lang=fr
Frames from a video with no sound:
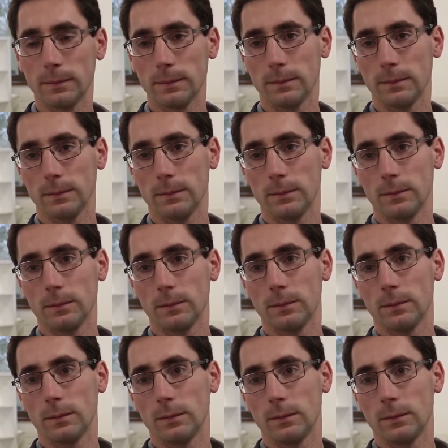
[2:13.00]
Alors, à l'heure
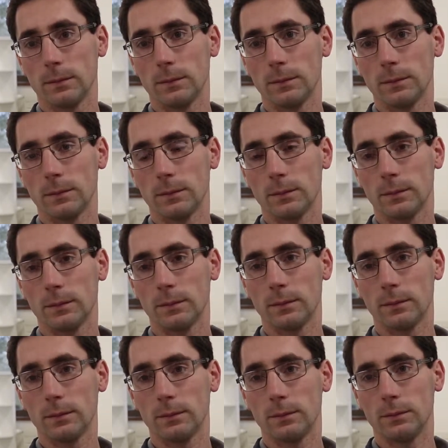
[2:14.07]
où, je te
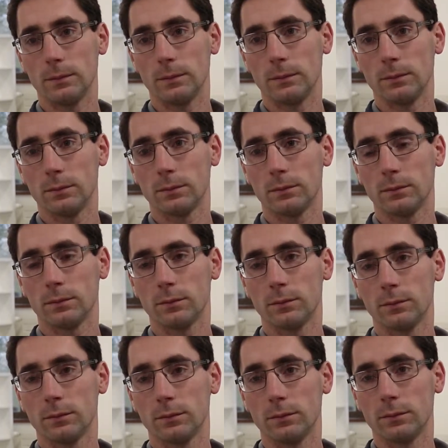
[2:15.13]
parle, est-ce que la
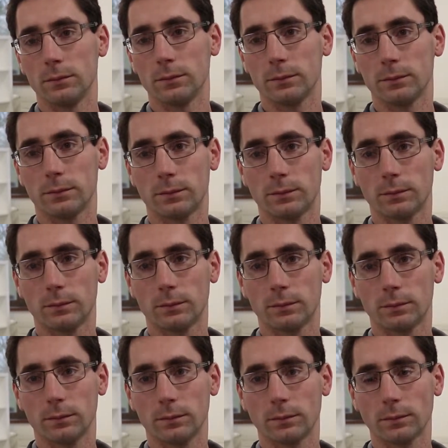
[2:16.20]
solution a déjà été
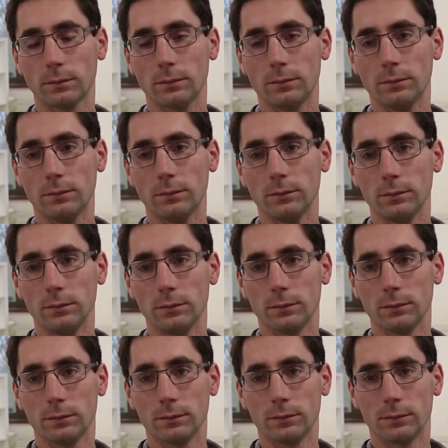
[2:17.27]
pensée ou a
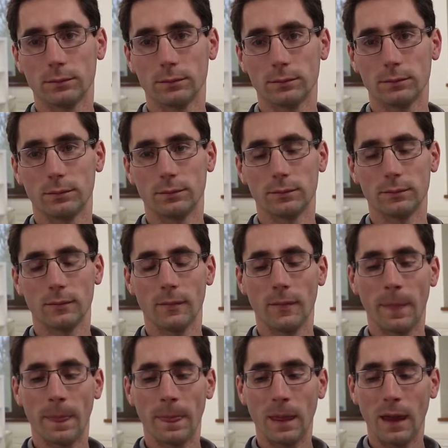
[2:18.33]
été déjà créée
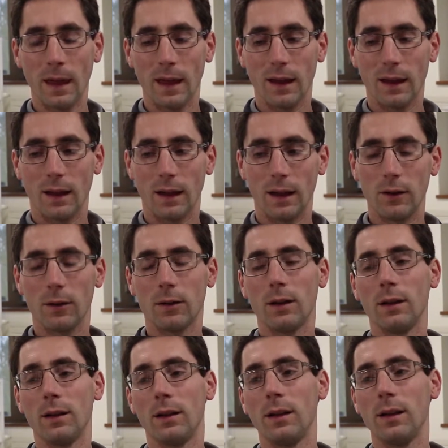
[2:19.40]
Alors,
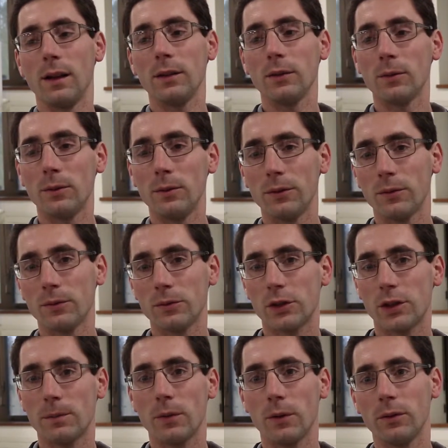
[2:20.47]
la solution,
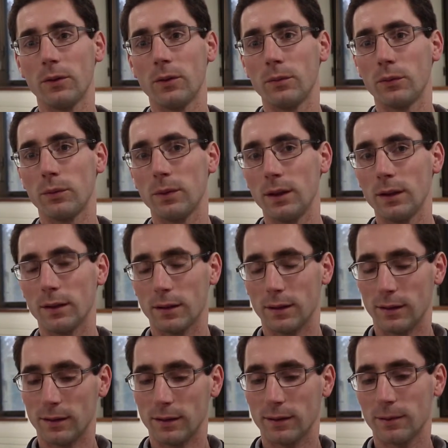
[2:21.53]
j'y pense depuis...
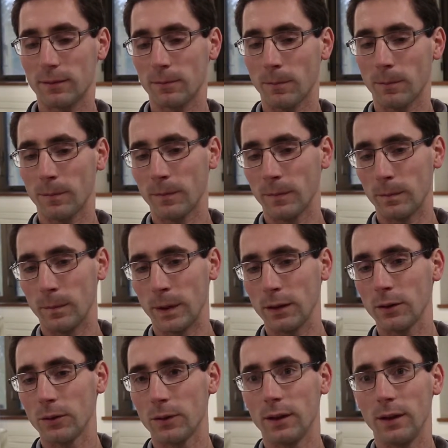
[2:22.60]
Euh,
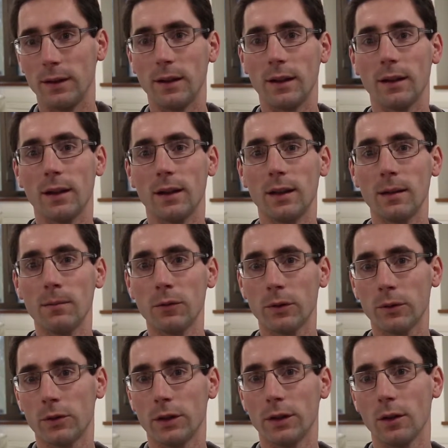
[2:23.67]
maintenant une dizaine d'années,
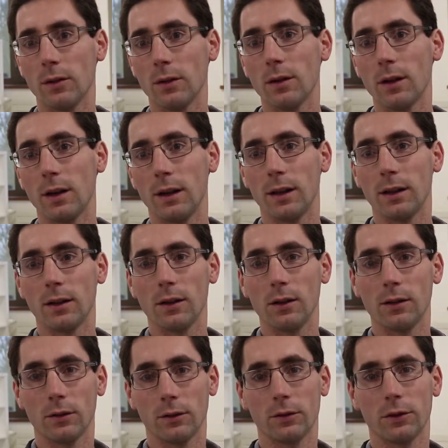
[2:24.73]
puisque j'étais encore à
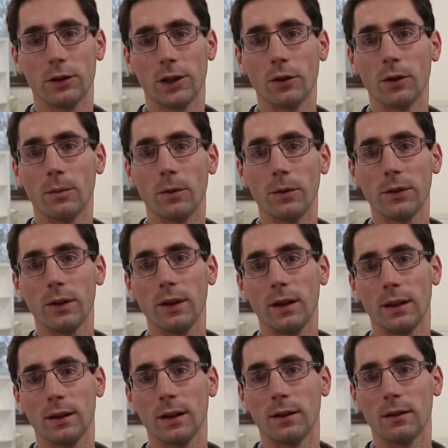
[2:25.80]
l'école quand j'ai
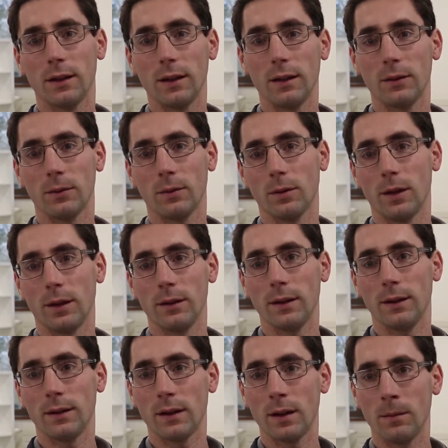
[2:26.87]
commencé à travailler sur un
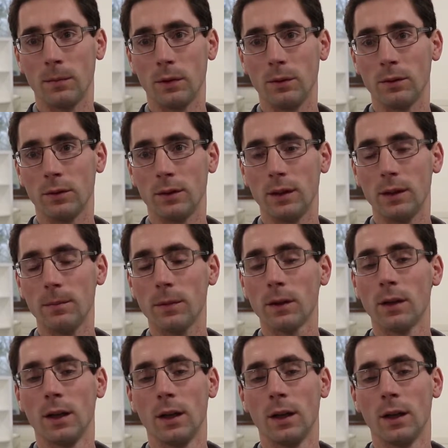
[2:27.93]
système de ce type.